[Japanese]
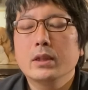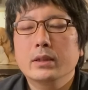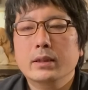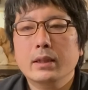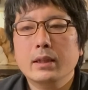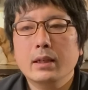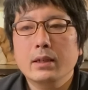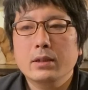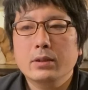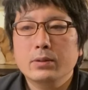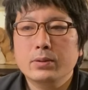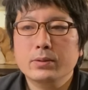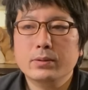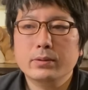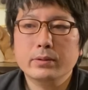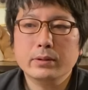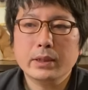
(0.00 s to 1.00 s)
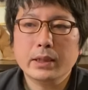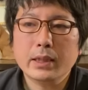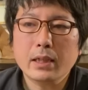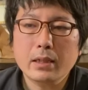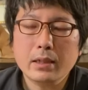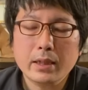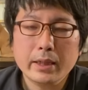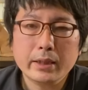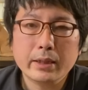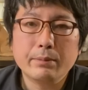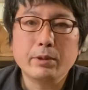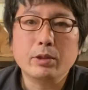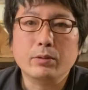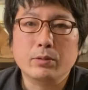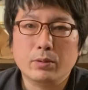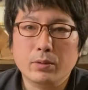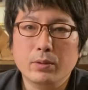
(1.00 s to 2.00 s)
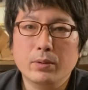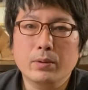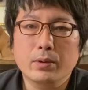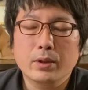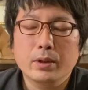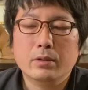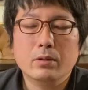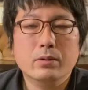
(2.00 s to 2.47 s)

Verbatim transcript: ただ普通に考えてみると